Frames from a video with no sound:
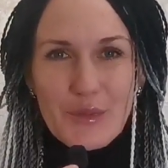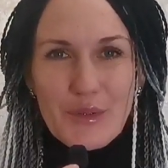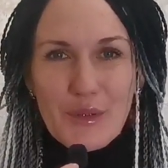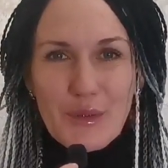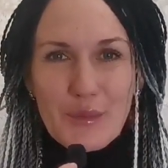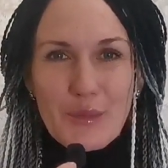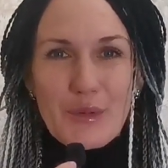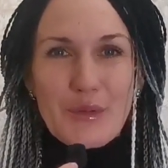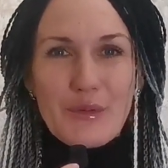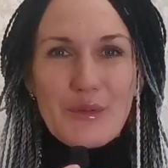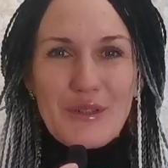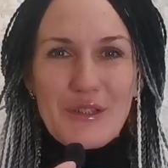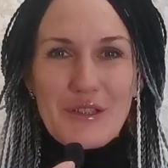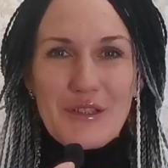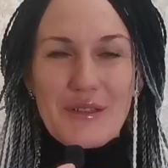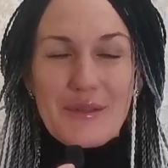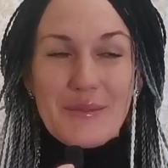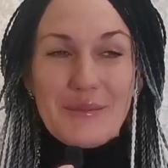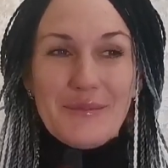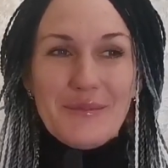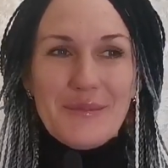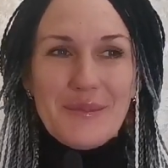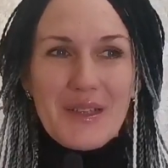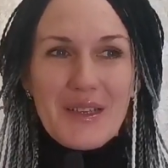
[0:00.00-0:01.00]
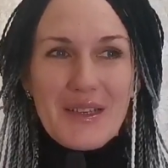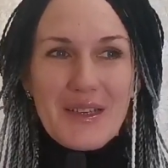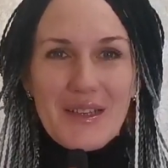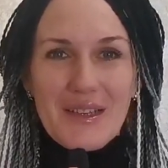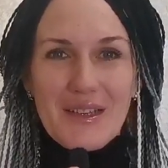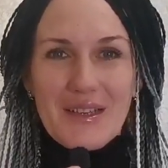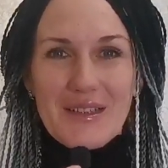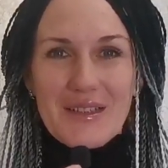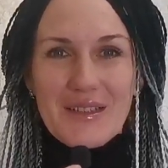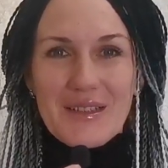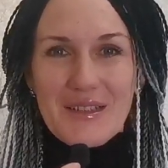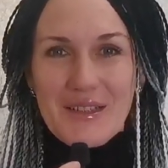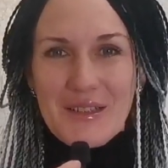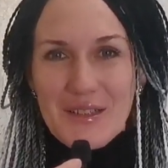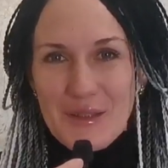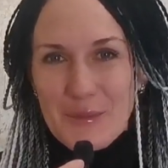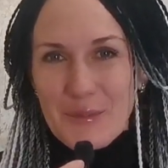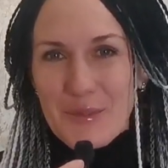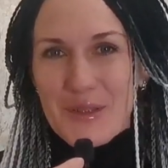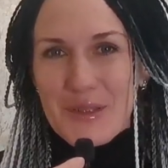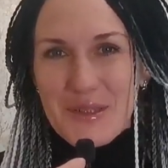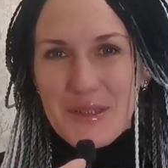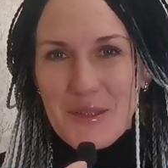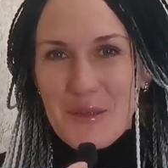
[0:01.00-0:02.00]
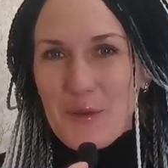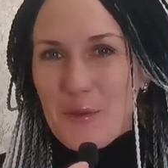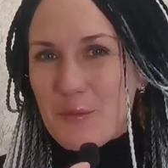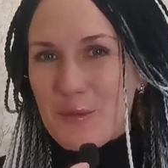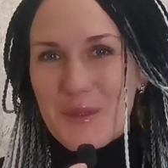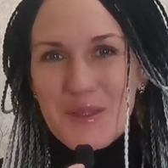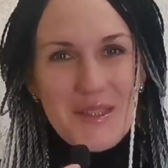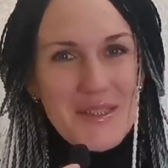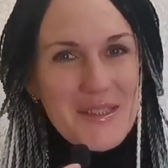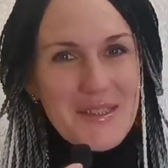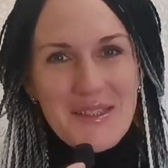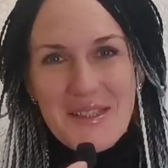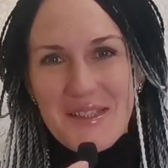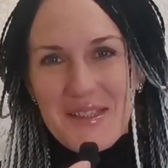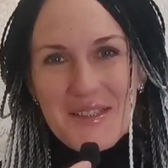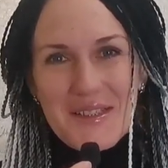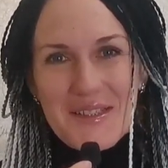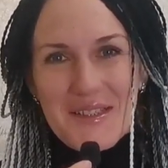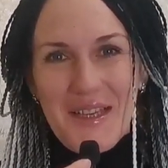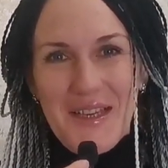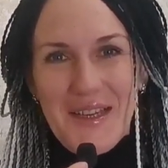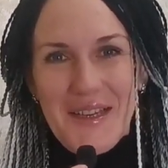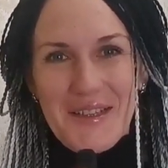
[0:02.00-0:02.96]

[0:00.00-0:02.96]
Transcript: благополучно, и мы остаемся здесь,